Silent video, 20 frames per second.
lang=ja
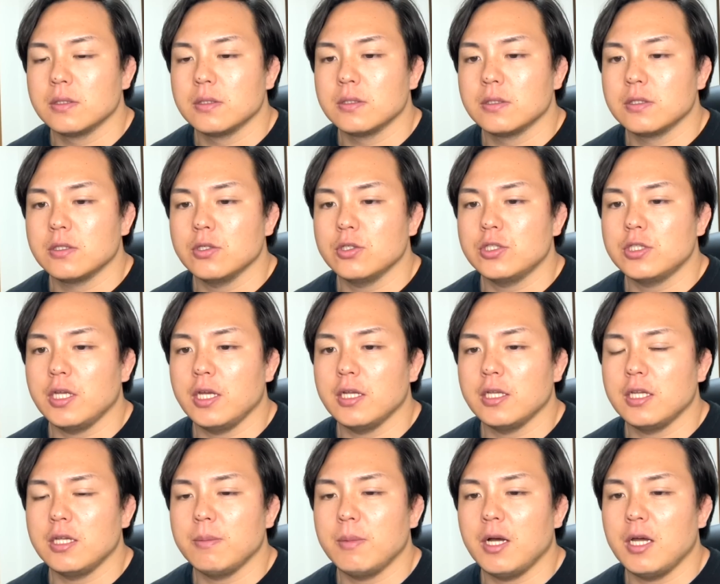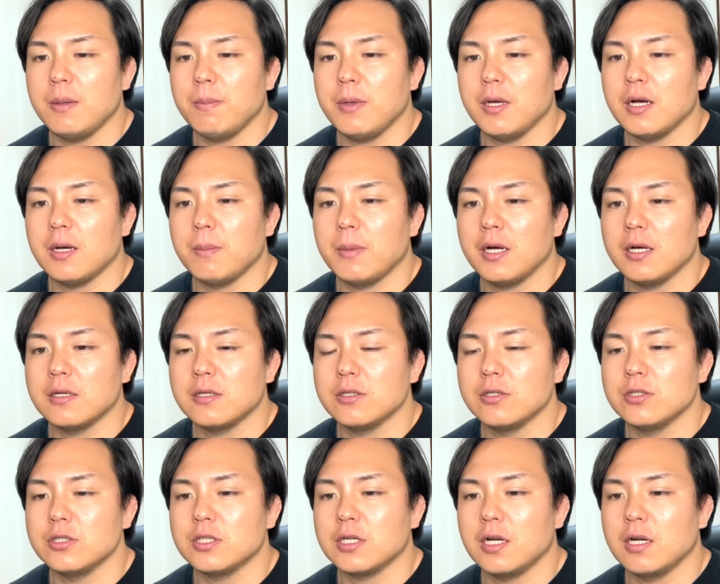そして2枚目が幕
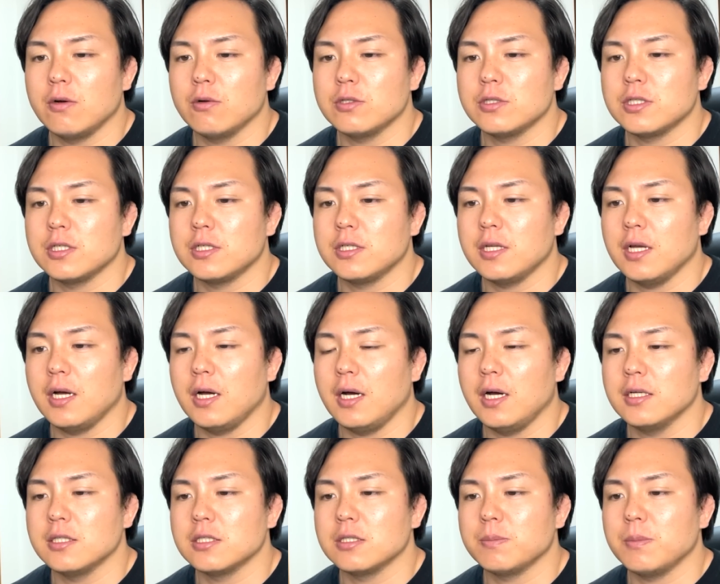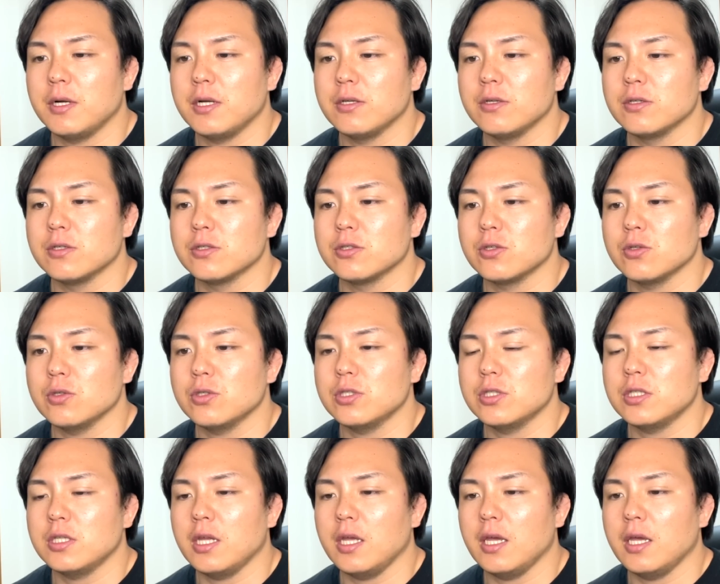内から落ちてきた東龍そ
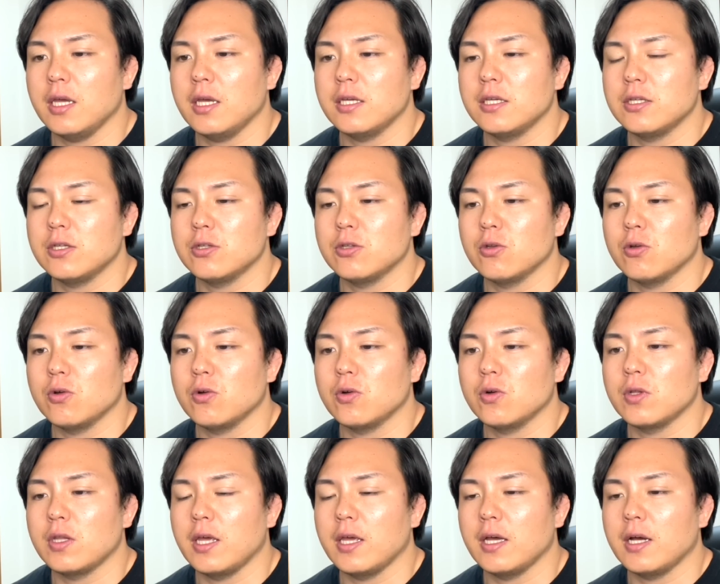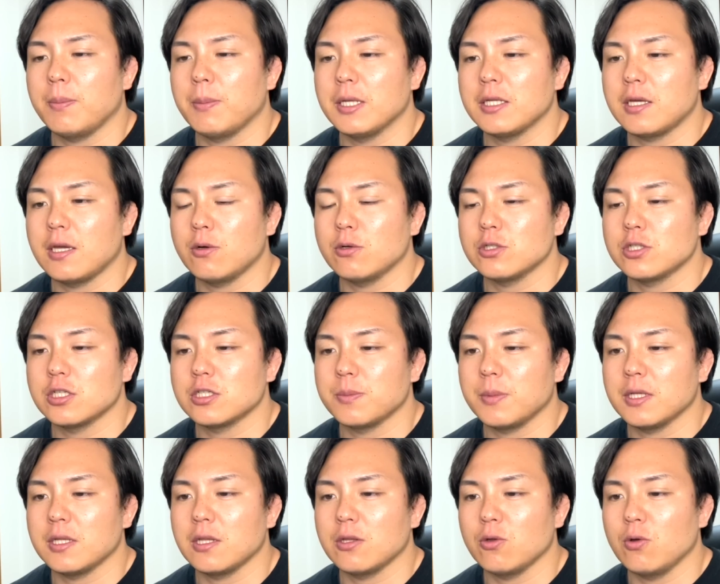して筆頭で負け越してし
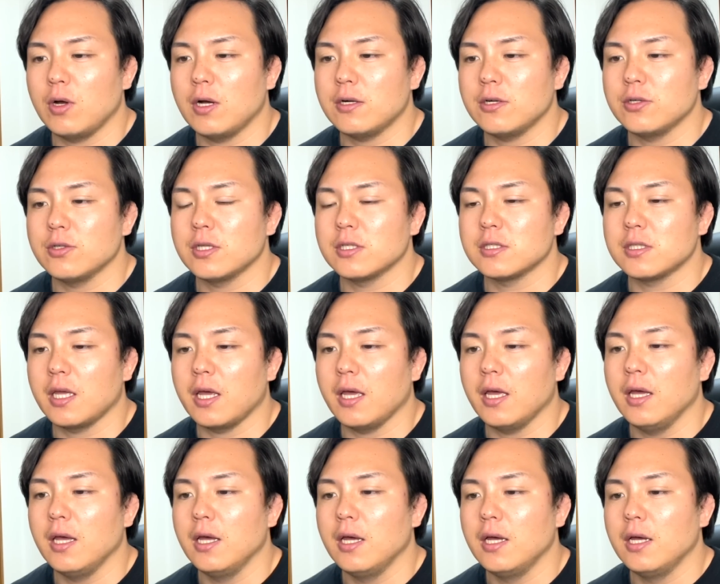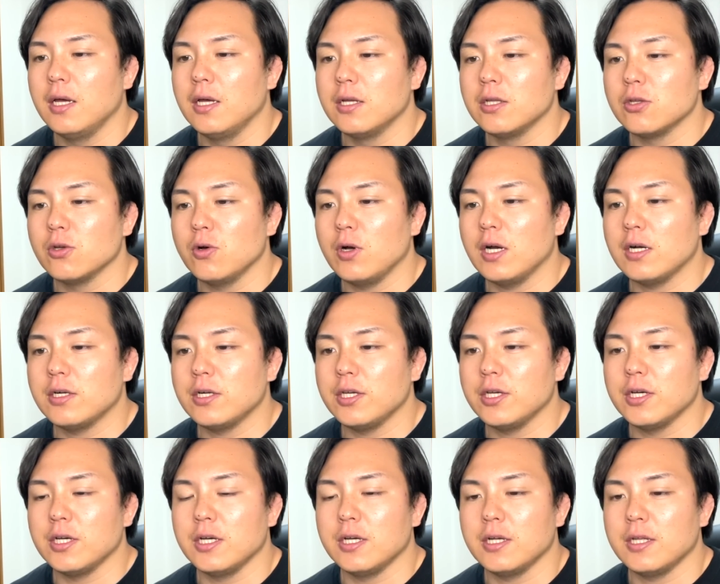まった東白龍ですね東白
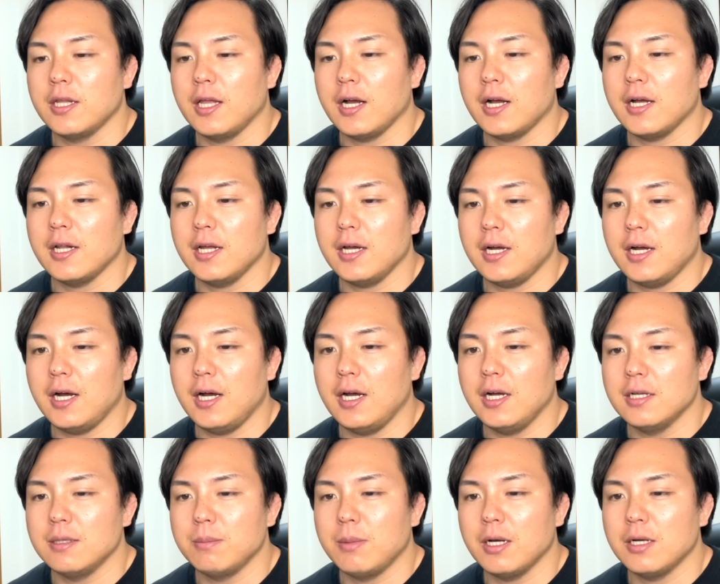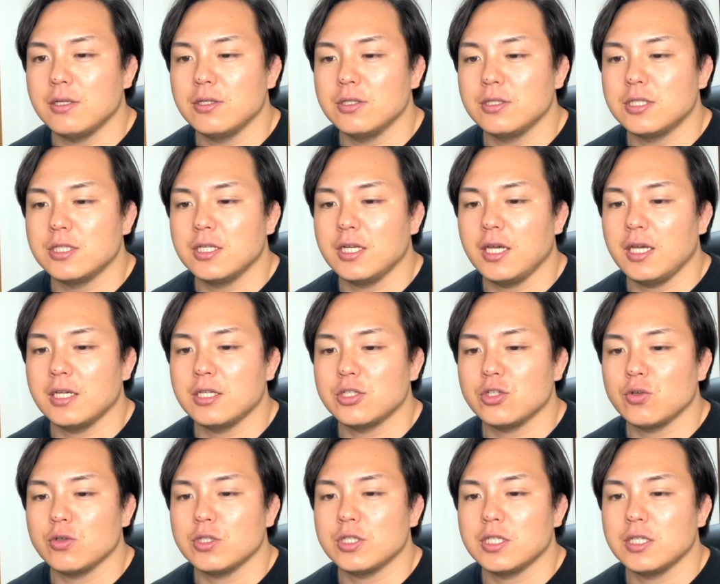龍なかなか幕内に
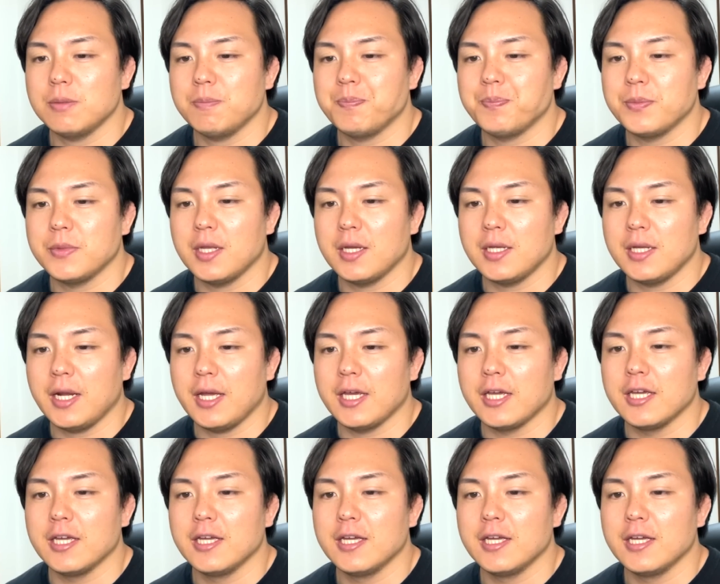昇進できない